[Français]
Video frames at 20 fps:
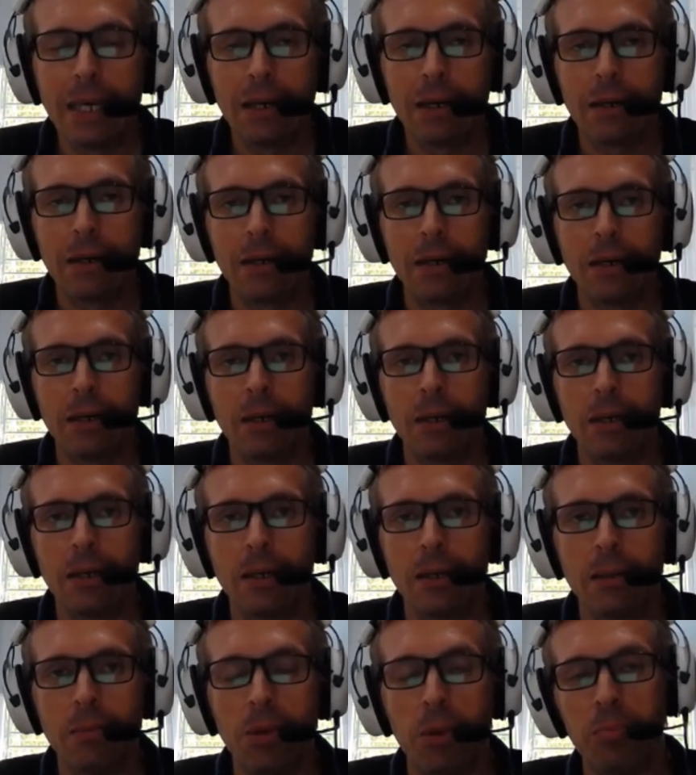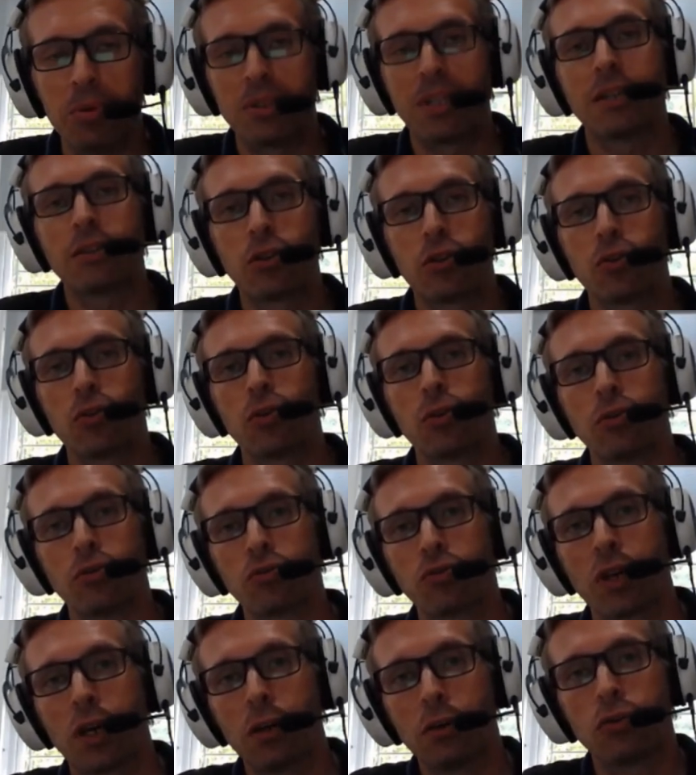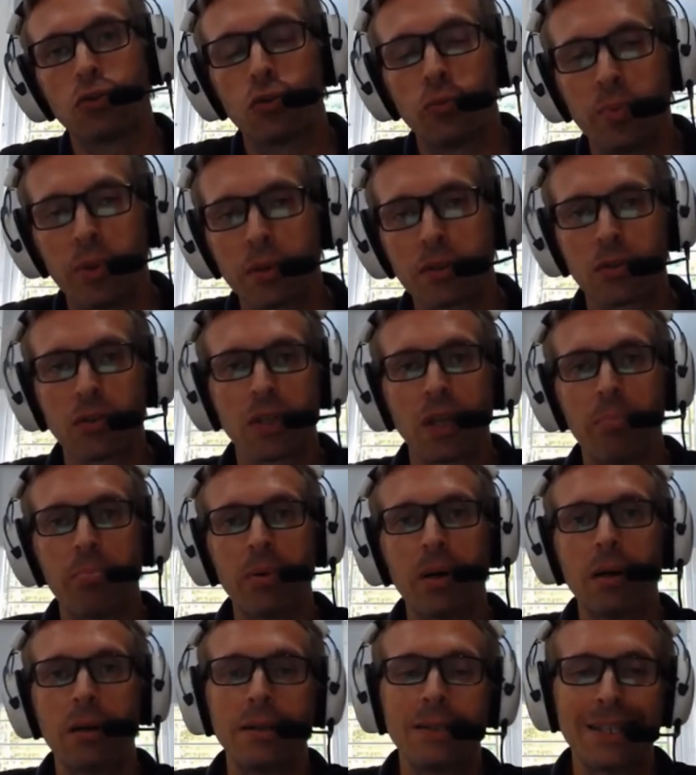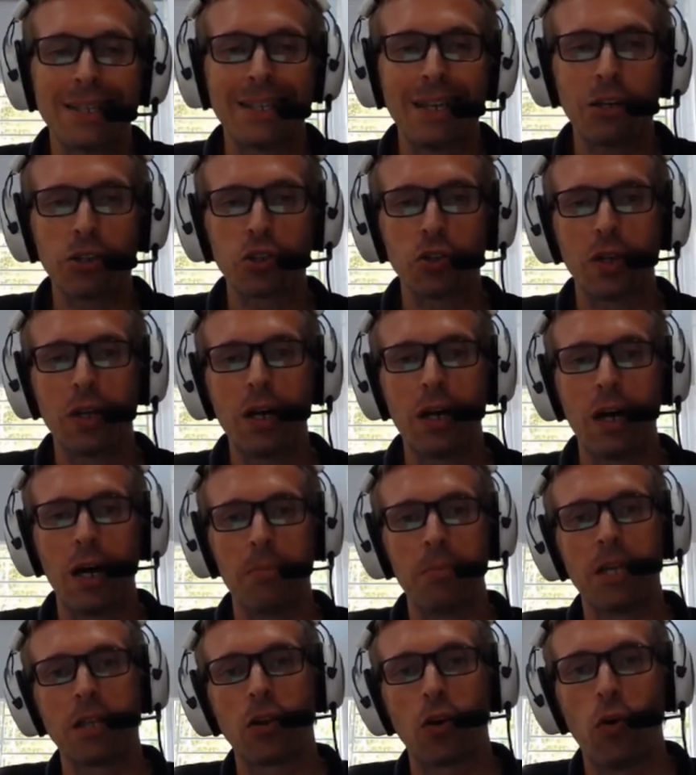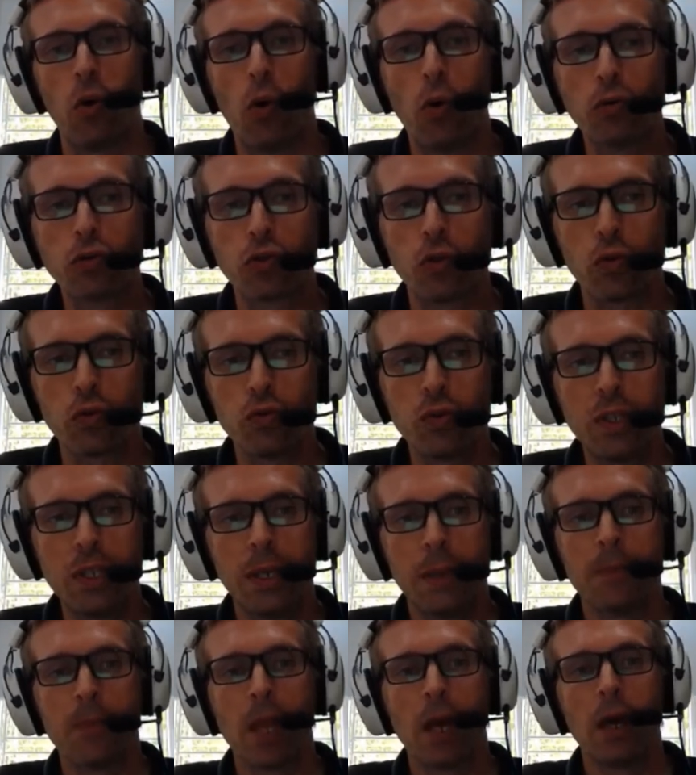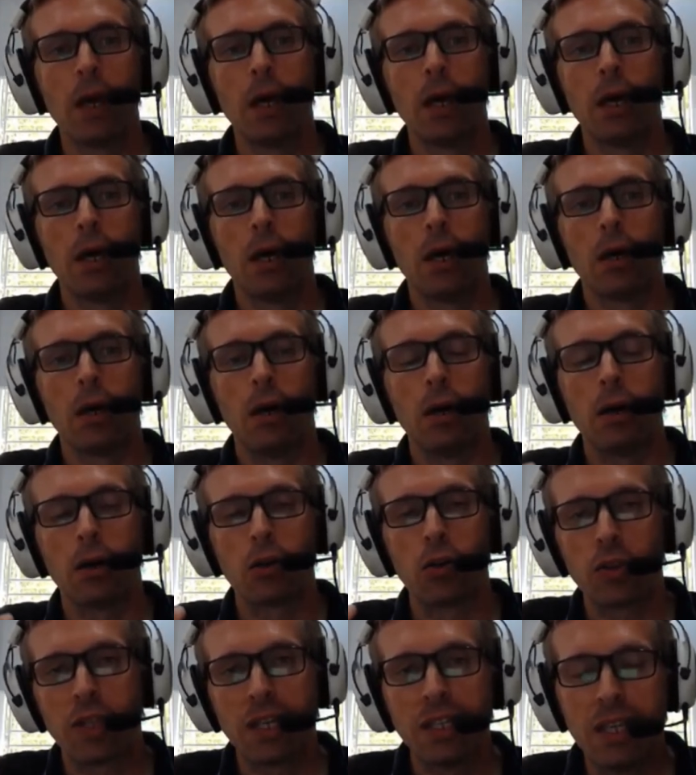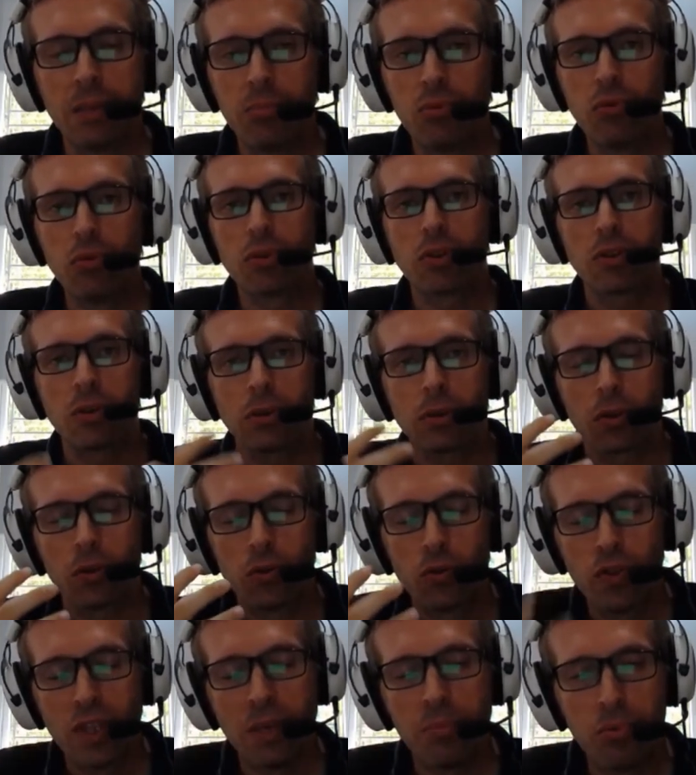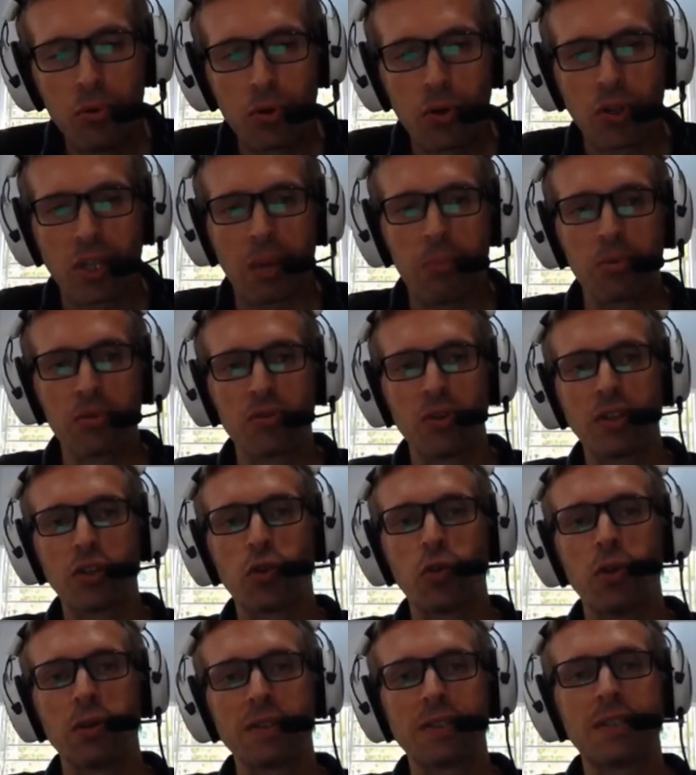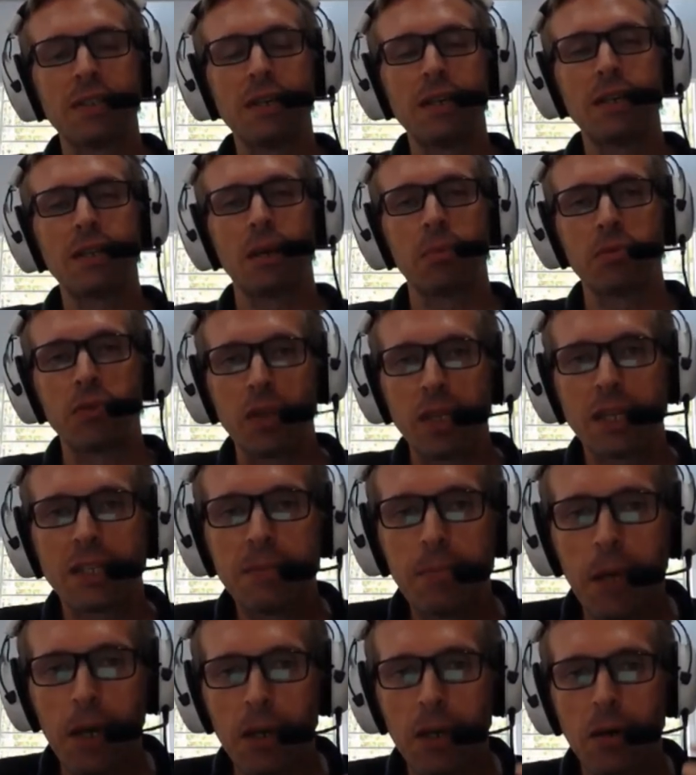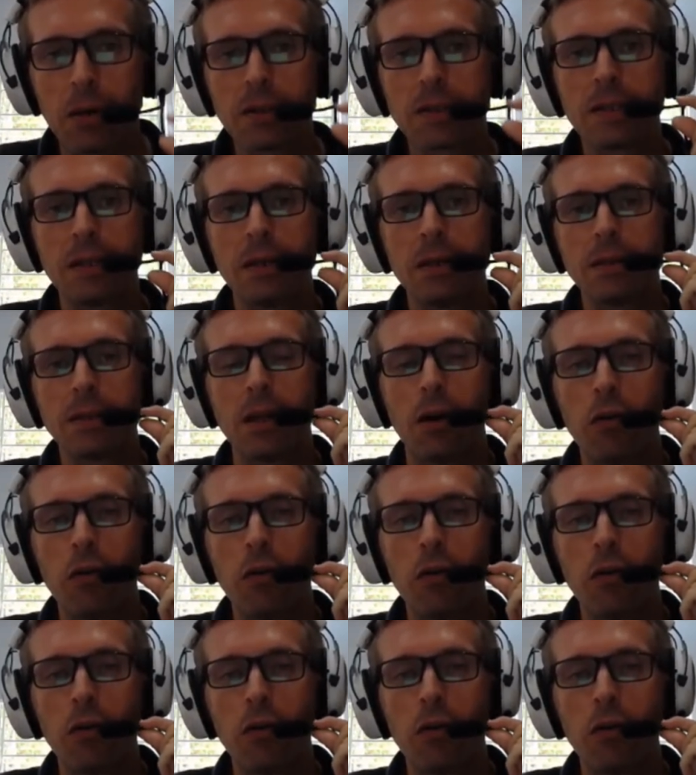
Et ben, peut-être que, en tout cas, je pense que tu n'as pas cet argent-là à mettre aujourd'hui. Euh, que, que, tu débutes, que tu as besoin de te lancer, tu as besoin d'expérience,